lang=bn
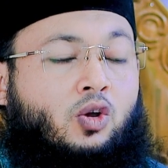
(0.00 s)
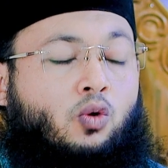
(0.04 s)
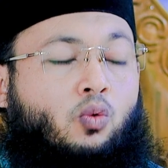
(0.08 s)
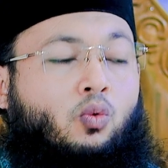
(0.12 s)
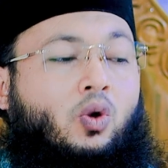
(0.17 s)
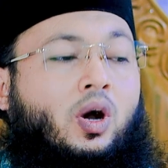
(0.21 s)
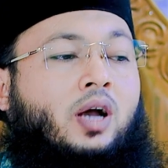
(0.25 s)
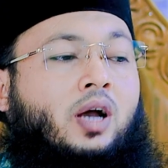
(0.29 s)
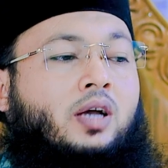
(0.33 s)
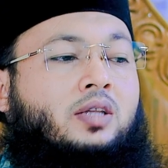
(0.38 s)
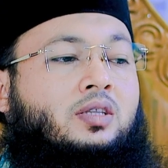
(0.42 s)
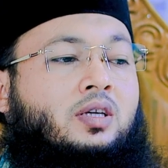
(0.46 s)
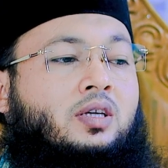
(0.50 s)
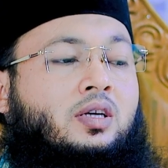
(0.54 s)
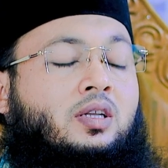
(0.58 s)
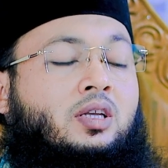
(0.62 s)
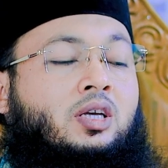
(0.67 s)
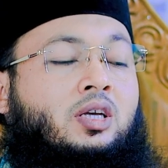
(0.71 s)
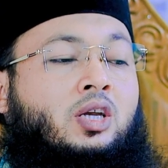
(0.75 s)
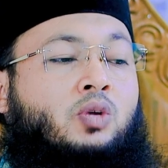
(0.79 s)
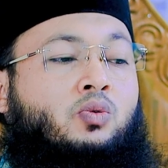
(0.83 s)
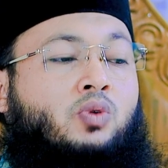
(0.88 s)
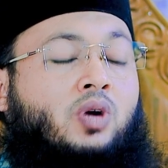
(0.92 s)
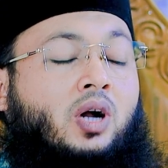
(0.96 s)

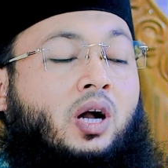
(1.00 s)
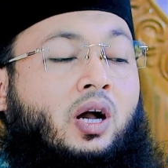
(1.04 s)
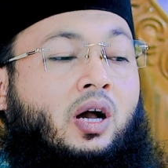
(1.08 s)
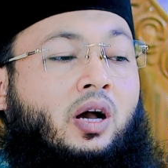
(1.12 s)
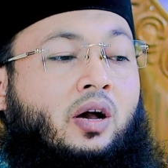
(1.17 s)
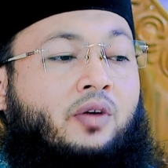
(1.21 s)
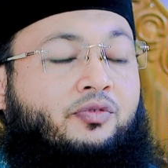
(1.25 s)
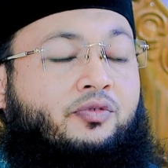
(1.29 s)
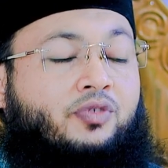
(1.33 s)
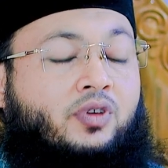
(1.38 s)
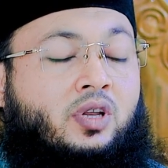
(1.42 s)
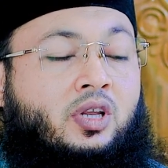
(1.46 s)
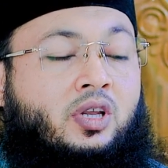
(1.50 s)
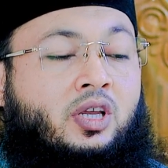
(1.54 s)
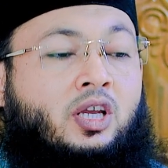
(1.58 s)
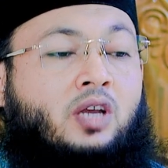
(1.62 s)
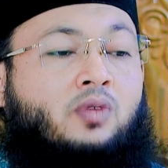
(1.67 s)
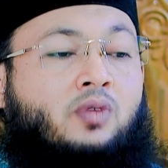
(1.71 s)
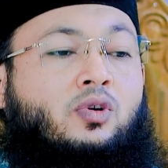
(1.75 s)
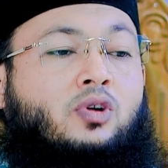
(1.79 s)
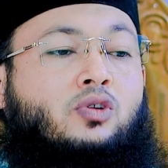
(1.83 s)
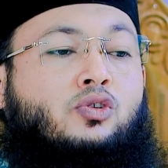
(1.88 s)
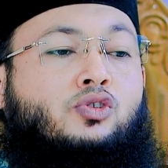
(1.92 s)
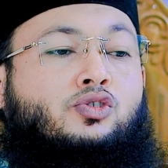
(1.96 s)
ওয়াহদিনি ওয়াআফিনি
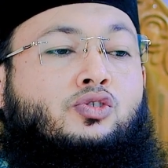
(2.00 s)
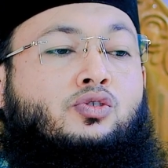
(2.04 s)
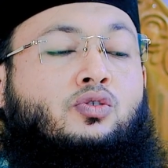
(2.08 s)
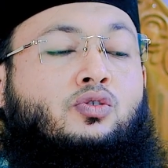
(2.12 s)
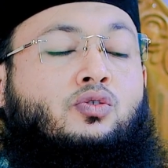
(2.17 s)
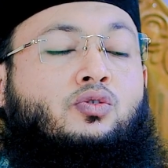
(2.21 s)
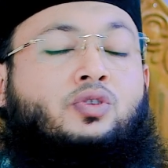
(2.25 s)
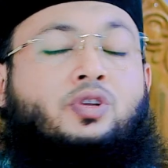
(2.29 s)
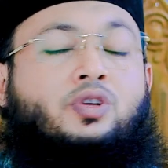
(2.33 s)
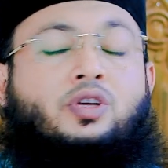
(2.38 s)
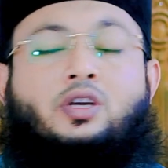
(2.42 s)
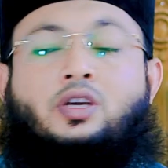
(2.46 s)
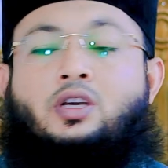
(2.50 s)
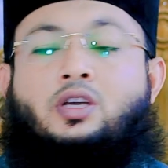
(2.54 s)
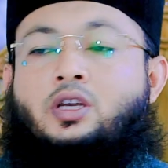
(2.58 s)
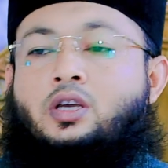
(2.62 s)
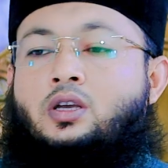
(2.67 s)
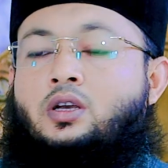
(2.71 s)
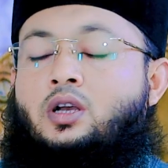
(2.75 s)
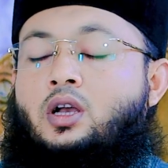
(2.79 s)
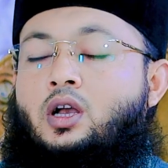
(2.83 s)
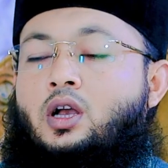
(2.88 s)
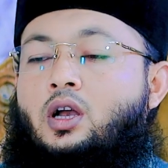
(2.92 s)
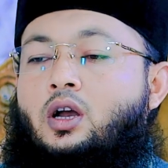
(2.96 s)
ওয়ারজুকনি
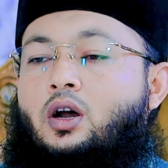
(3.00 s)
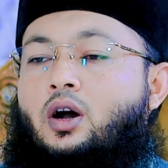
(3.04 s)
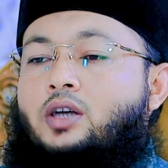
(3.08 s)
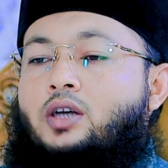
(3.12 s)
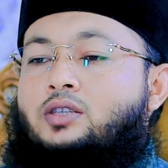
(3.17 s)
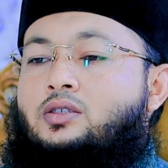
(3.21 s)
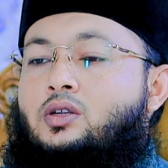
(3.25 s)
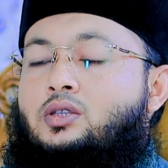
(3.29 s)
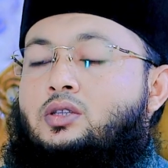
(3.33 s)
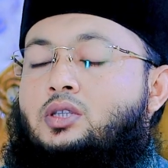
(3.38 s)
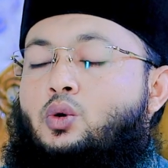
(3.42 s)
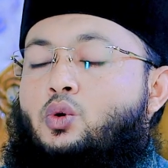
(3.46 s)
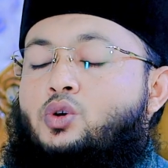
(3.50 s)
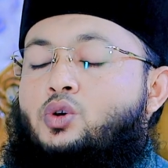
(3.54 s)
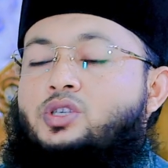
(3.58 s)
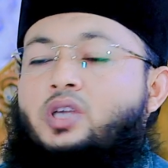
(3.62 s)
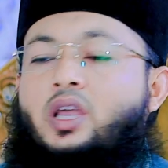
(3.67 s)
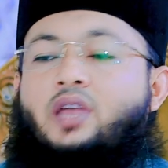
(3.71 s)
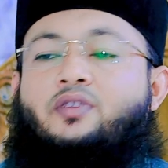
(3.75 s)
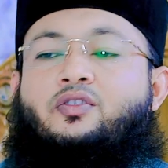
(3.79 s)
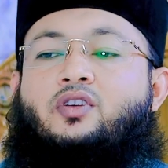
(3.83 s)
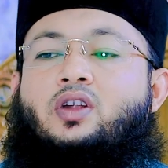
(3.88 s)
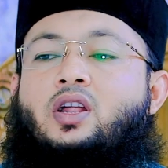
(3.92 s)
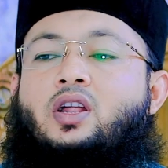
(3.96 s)
হযরত হুযায়ফা